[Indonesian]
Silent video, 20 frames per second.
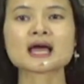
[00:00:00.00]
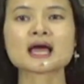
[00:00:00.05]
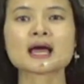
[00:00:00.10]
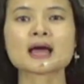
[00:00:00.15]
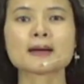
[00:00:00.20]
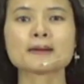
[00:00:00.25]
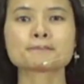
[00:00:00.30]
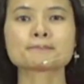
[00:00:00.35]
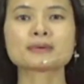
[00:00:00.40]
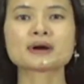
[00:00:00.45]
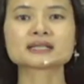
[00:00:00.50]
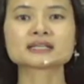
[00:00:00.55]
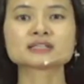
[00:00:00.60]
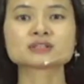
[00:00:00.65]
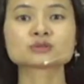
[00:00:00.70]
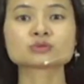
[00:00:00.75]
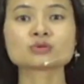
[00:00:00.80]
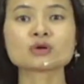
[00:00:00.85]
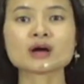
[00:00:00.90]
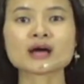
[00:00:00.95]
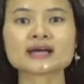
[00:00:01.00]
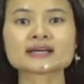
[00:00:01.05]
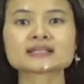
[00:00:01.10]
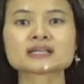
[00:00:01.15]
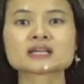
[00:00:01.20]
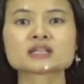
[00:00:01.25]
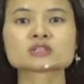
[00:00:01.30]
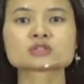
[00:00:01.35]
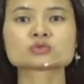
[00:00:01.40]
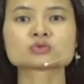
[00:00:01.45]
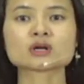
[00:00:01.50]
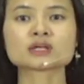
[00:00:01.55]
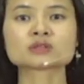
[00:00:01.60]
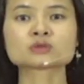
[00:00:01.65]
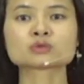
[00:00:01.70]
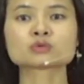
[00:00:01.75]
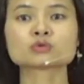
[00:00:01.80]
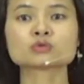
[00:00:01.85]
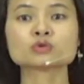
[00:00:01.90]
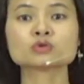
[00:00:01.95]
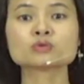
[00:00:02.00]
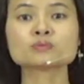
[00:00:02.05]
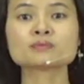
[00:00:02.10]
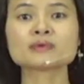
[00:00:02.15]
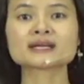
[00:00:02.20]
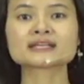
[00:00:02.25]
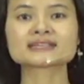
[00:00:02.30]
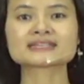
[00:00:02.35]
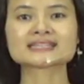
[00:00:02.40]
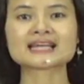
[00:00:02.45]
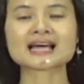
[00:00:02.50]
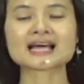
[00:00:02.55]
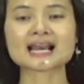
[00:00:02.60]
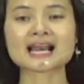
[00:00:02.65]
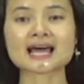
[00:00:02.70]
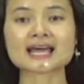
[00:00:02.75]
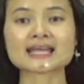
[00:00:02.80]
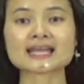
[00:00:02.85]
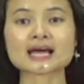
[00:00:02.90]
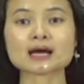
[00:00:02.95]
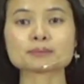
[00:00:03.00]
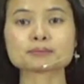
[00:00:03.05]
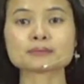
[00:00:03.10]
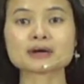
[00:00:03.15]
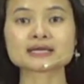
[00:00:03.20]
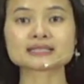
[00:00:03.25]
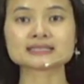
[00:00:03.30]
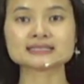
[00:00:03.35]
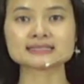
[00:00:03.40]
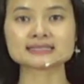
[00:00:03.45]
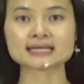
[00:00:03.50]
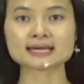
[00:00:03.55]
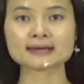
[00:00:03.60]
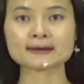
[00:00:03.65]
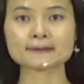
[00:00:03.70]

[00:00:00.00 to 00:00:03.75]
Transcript: bagi Tuhan suatu umat yang layak baginya?